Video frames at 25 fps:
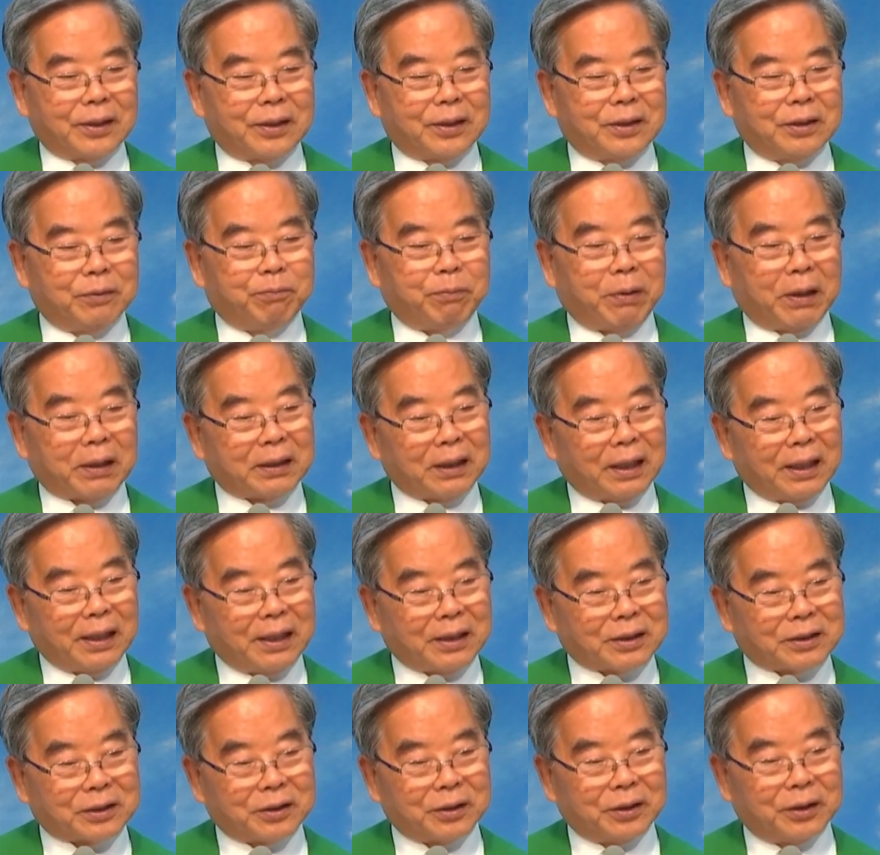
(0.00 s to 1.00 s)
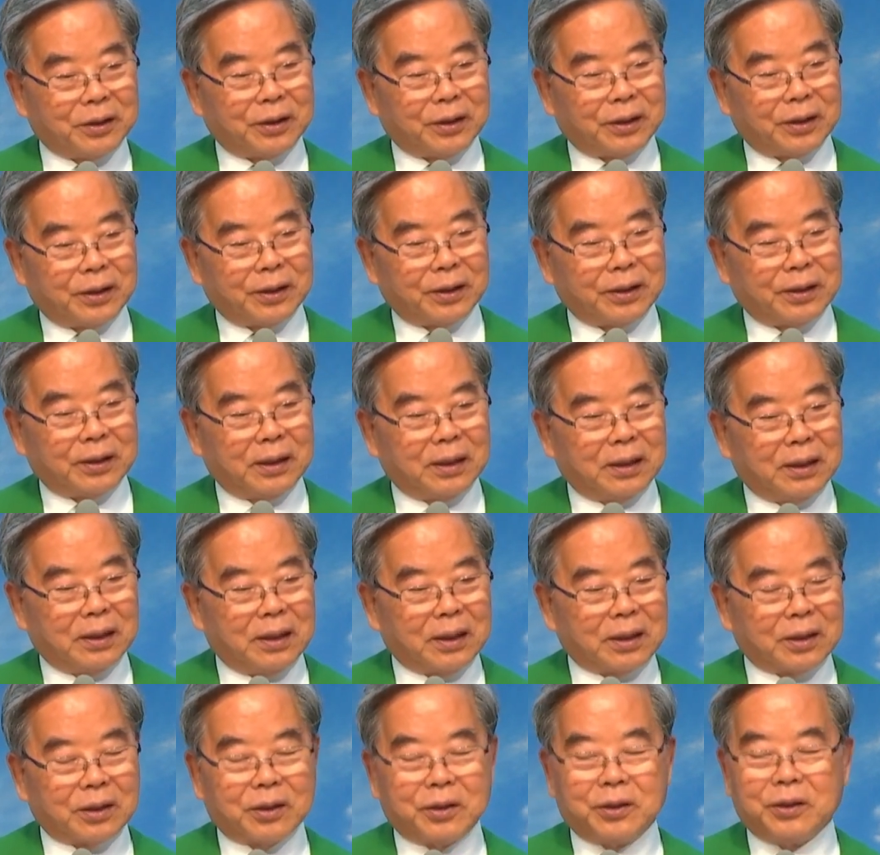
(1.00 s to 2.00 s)
그 바다에서
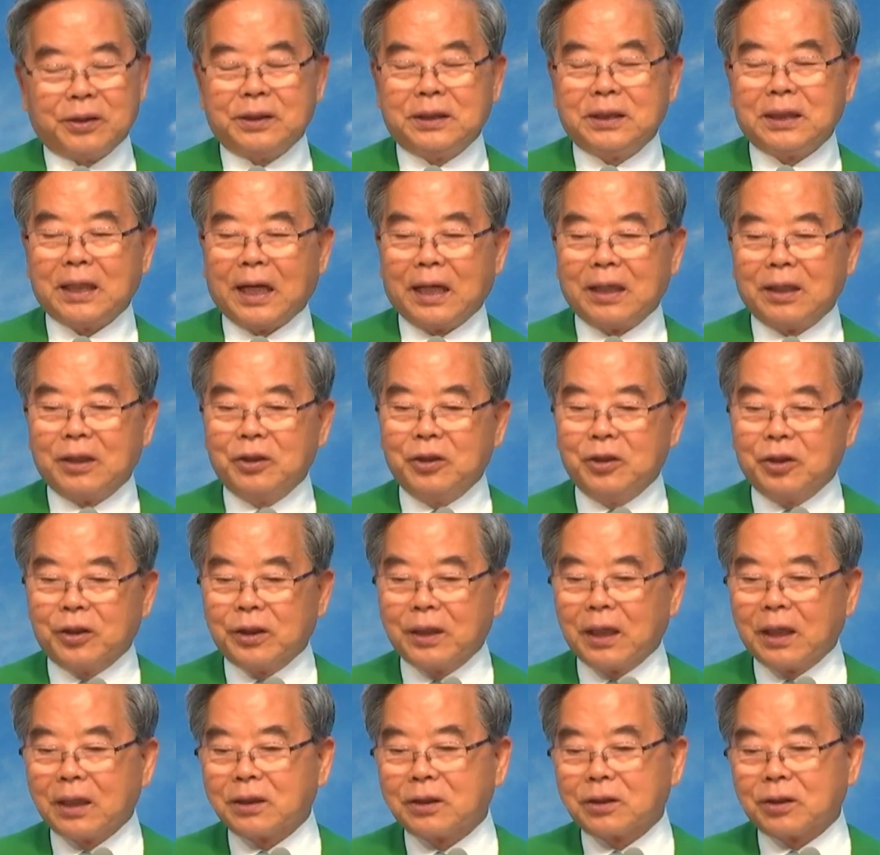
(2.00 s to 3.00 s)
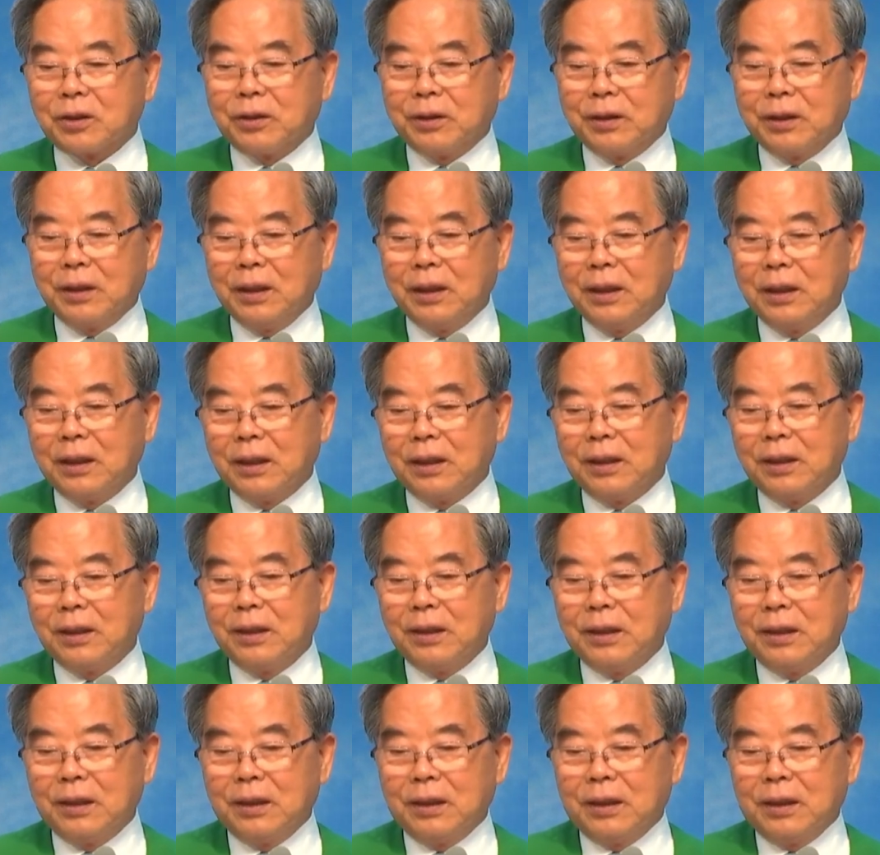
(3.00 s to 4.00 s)
크지 않은 여객선이
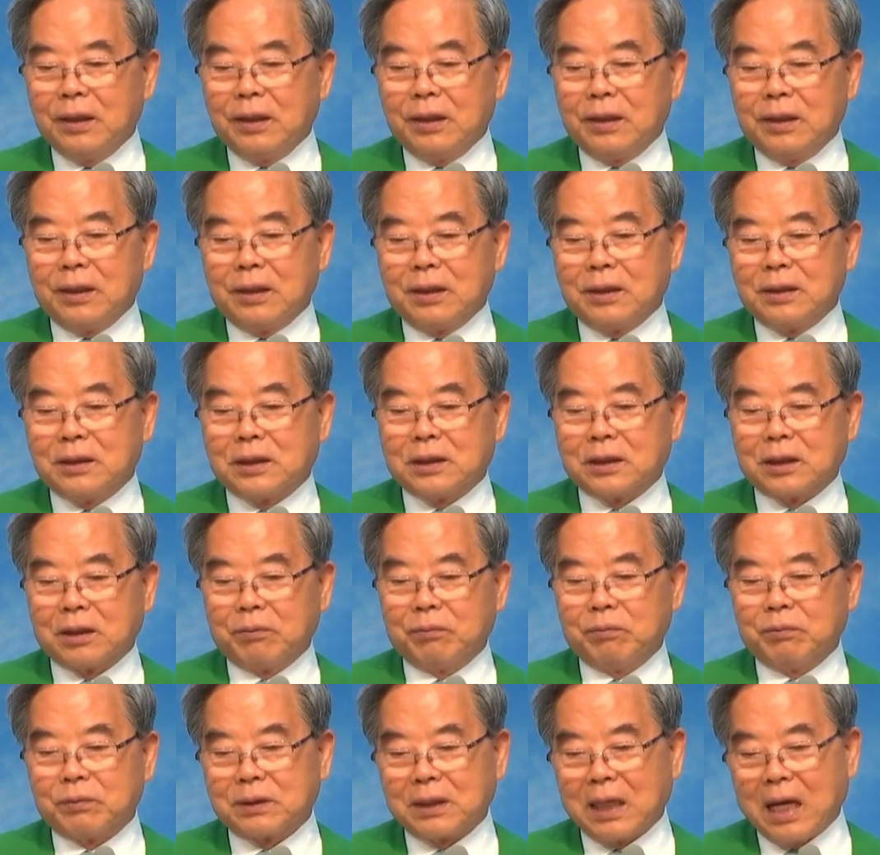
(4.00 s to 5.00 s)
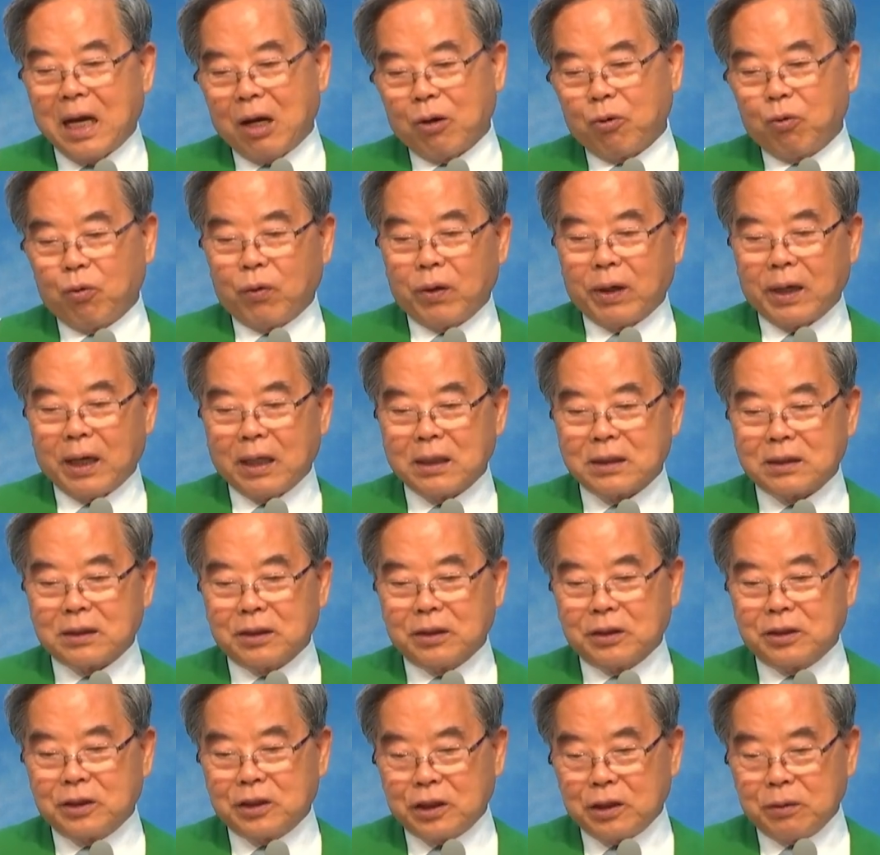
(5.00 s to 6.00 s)
지금 사고가
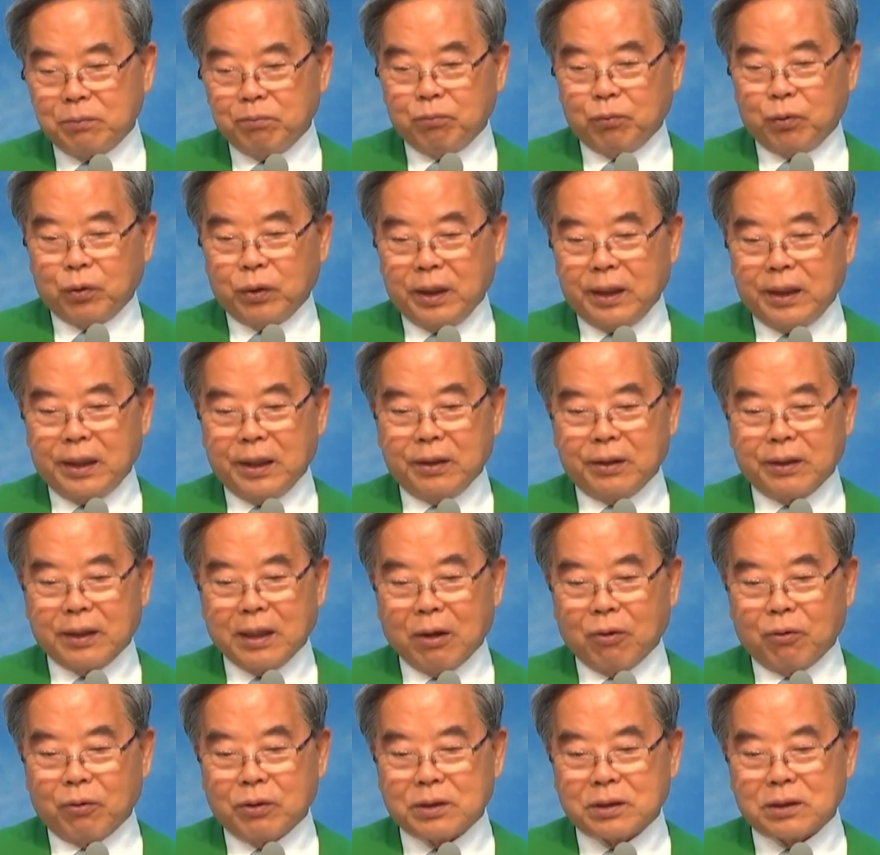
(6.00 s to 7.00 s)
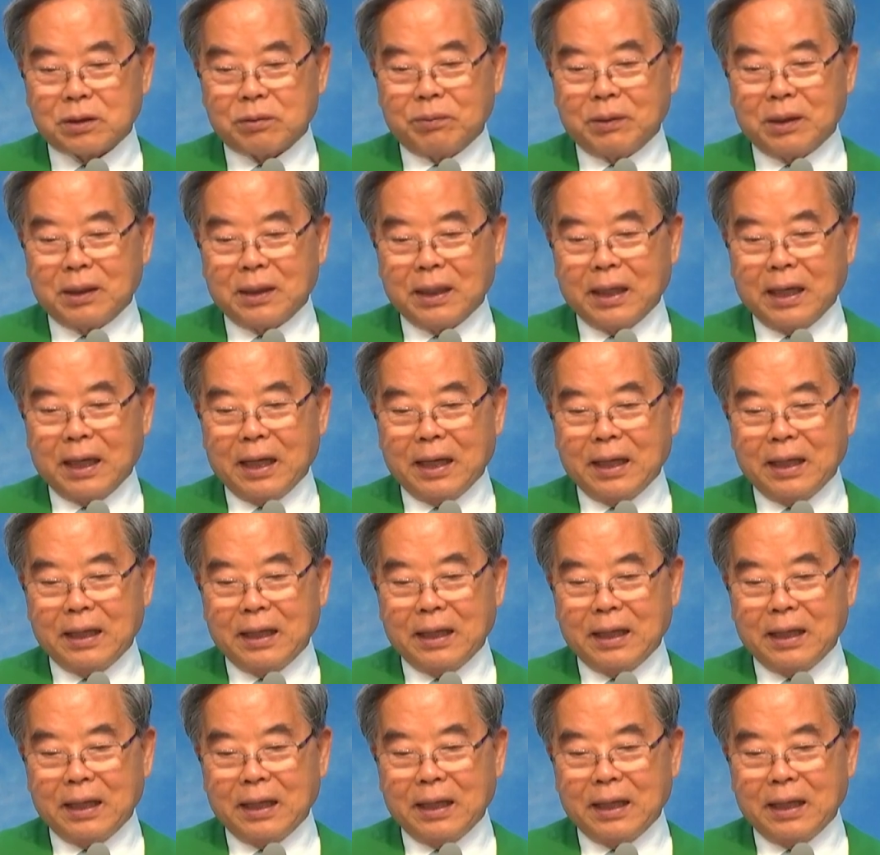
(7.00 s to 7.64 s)
나서 침몰이 되어 가고 있습니다.